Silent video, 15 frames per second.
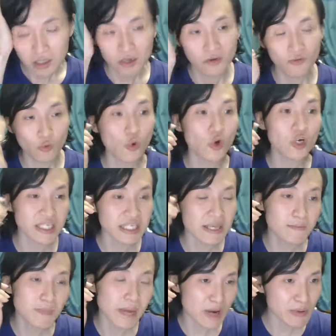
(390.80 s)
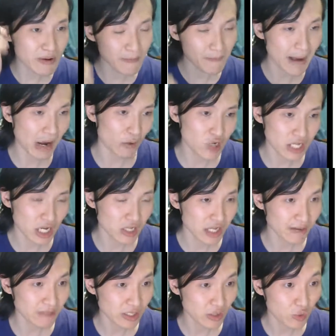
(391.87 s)
或者你没有办法把握它他
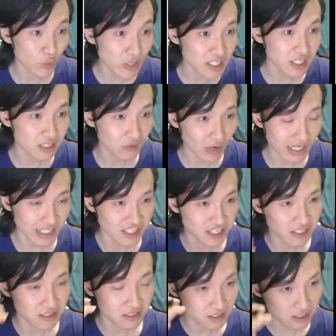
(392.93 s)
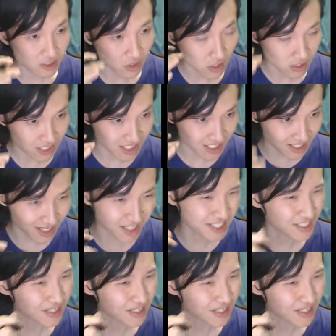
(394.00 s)
们的问题的话，你的、你的、